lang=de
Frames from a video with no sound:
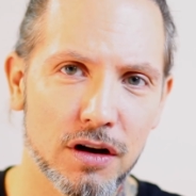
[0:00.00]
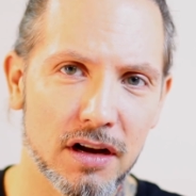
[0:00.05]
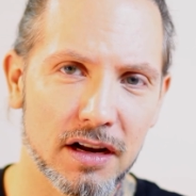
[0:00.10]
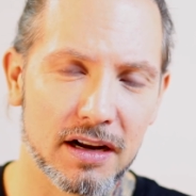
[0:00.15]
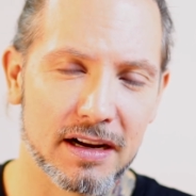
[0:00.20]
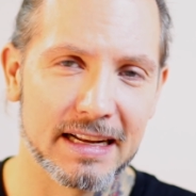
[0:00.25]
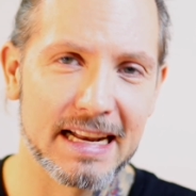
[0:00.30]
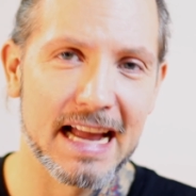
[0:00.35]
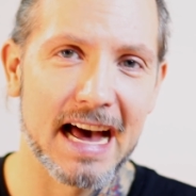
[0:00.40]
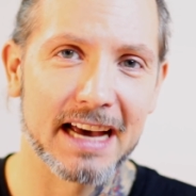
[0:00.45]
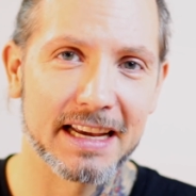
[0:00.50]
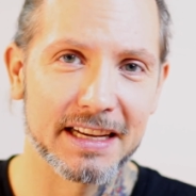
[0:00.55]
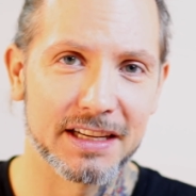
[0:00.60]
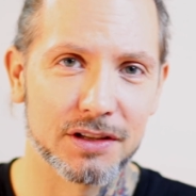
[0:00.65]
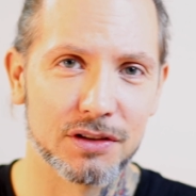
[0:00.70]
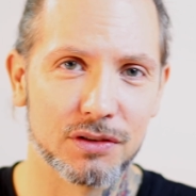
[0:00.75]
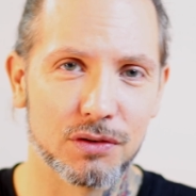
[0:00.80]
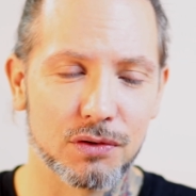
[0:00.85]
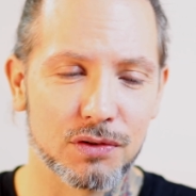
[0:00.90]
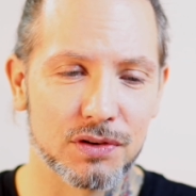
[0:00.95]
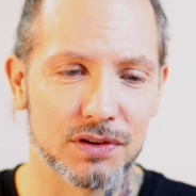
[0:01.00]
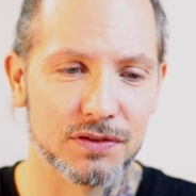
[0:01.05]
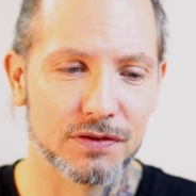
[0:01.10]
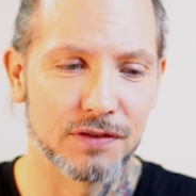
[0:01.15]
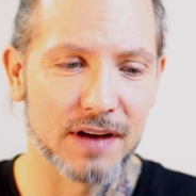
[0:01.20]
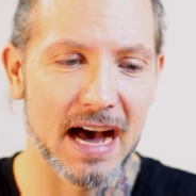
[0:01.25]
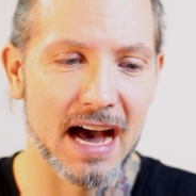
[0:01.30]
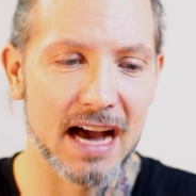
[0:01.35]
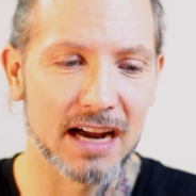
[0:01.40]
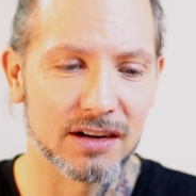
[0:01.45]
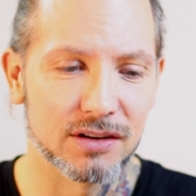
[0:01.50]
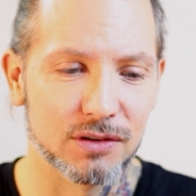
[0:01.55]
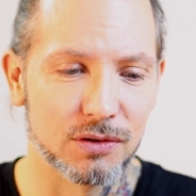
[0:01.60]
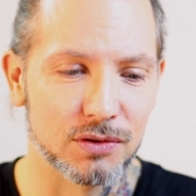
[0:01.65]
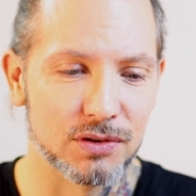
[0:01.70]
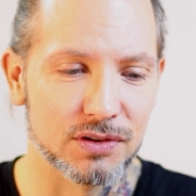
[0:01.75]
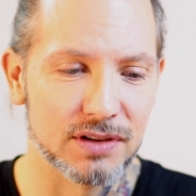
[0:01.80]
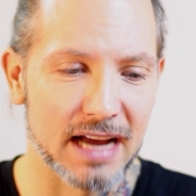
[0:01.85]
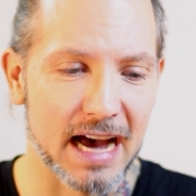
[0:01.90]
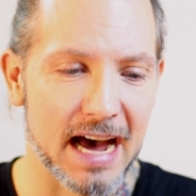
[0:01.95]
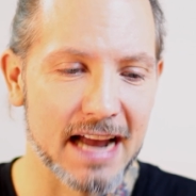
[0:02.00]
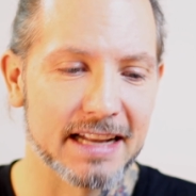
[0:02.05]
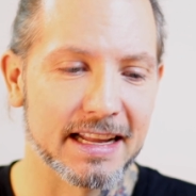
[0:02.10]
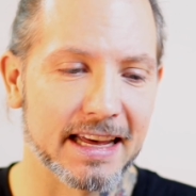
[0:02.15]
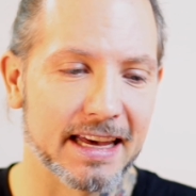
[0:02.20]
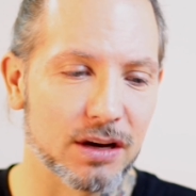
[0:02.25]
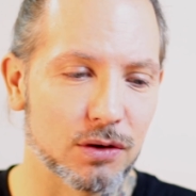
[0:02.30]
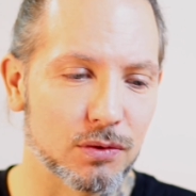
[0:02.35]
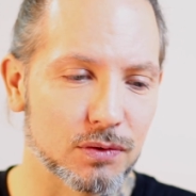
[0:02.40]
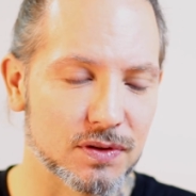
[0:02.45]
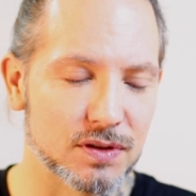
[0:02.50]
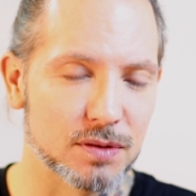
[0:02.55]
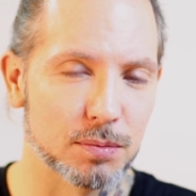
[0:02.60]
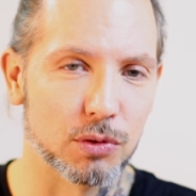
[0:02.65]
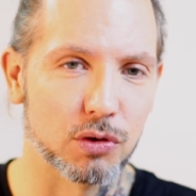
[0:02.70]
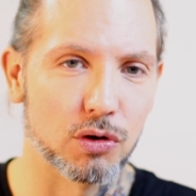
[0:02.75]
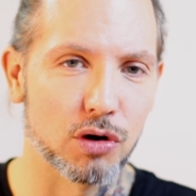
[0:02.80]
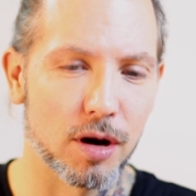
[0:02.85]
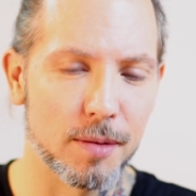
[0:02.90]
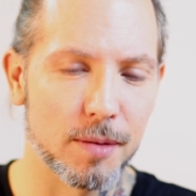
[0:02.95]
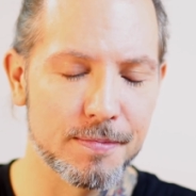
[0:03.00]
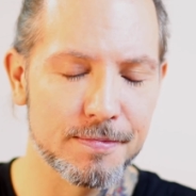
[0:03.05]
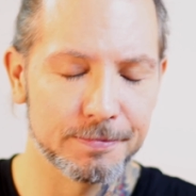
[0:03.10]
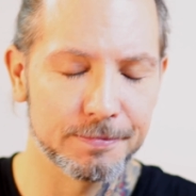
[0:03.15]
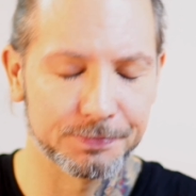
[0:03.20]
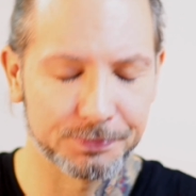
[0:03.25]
äh, Nachrichten und Fragen und Anregungen zu bekommen.